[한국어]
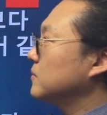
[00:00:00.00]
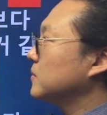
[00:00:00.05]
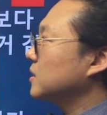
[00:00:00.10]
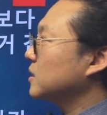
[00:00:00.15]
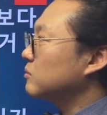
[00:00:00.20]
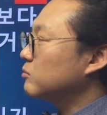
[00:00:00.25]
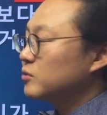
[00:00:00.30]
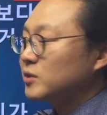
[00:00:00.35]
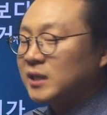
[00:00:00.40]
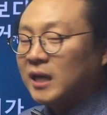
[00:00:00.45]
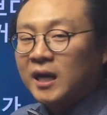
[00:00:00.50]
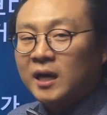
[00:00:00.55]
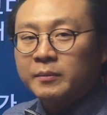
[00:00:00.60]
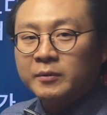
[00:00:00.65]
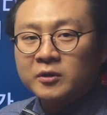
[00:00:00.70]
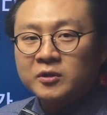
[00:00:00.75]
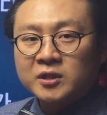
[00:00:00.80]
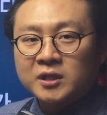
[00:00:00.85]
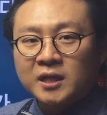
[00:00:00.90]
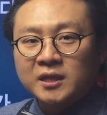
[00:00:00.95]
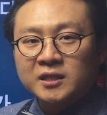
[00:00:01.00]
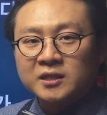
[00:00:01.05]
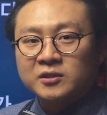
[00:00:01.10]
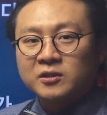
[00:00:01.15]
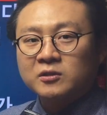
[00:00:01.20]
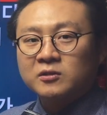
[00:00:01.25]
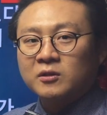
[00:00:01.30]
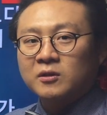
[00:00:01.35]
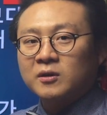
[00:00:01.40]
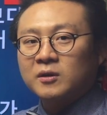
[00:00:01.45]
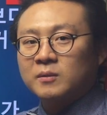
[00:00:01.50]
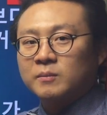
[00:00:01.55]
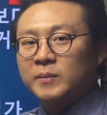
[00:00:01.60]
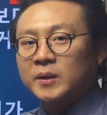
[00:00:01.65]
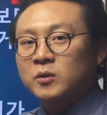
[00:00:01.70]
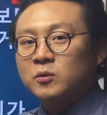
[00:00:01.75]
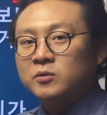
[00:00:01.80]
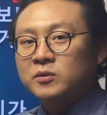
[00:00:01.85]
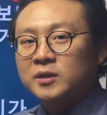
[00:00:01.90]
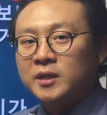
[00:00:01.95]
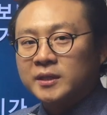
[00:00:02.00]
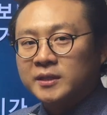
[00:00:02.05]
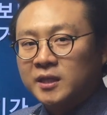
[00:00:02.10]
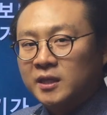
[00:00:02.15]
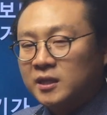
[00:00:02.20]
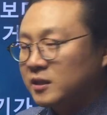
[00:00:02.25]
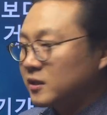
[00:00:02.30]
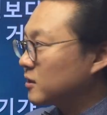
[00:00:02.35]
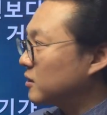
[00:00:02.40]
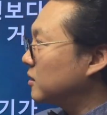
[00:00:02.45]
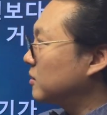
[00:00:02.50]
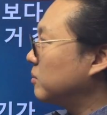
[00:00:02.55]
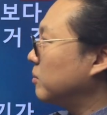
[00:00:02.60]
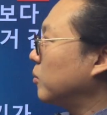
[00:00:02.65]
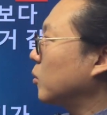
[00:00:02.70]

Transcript: 이분 자가면역 질환이 있어서 메토트렉세이트를